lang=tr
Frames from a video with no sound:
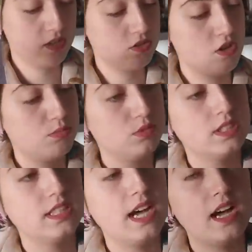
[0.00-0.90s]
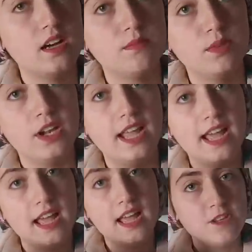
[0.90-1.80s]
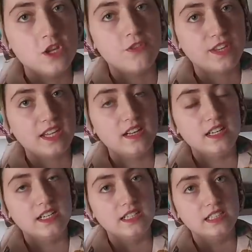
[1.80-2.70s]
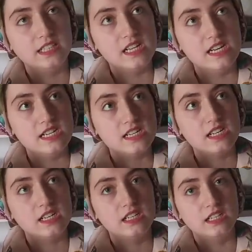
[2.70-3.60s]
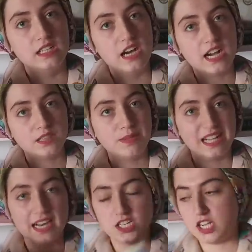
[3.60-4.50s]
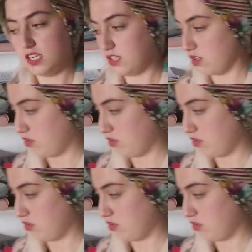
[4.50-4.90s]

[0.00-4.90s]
yazıyor. Bunda da böyle video fikirleridir. E, aklıma gelen şeyleri